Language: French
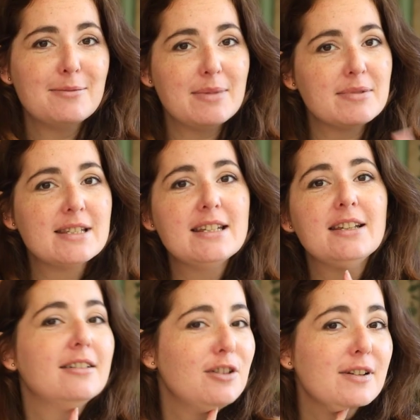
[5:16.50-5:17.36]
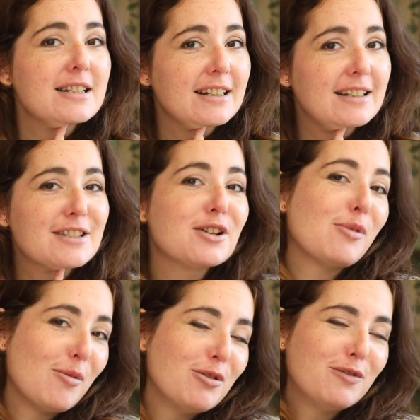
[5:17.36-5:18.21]
Même si euh, le 25
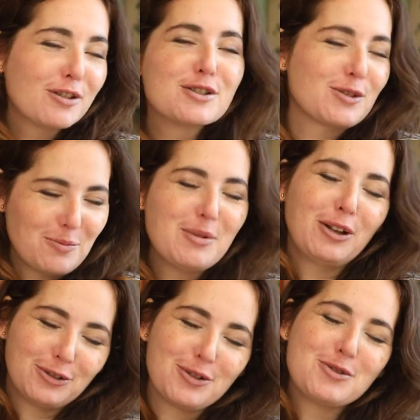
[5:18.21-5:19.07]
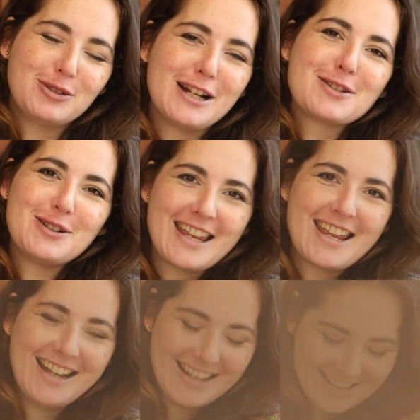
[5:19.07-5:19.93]
décembre en Provence, bien entendu, on a le soleil.